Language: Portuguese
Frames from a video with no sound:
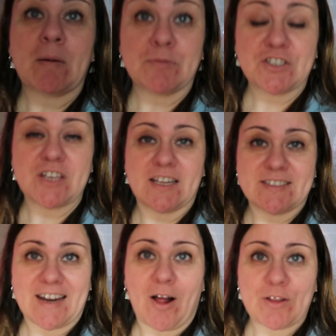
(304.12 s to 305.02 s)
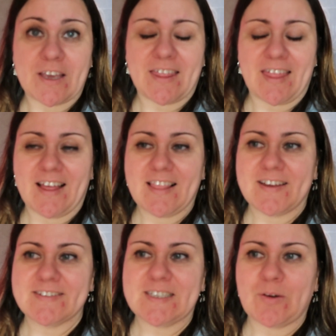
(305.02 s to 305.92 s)
Vamos deixá-la ter a aulinha
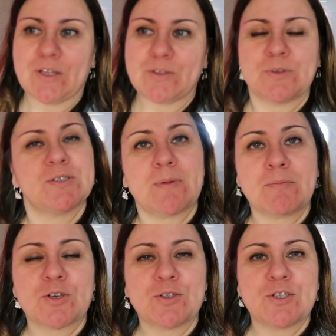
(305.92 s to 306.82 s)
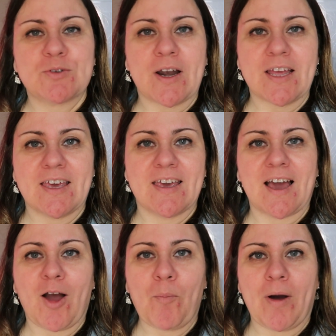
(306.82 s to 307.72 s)
dela. Enquanto isso, vamos continuar
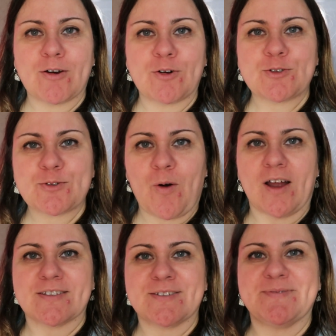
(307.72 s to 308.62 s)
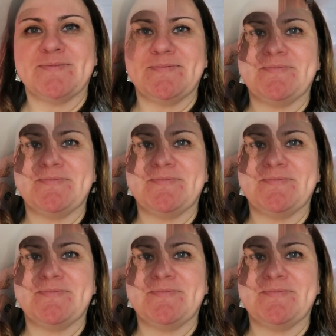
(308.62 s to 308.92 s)
aqui a arrumar o nosso quarto.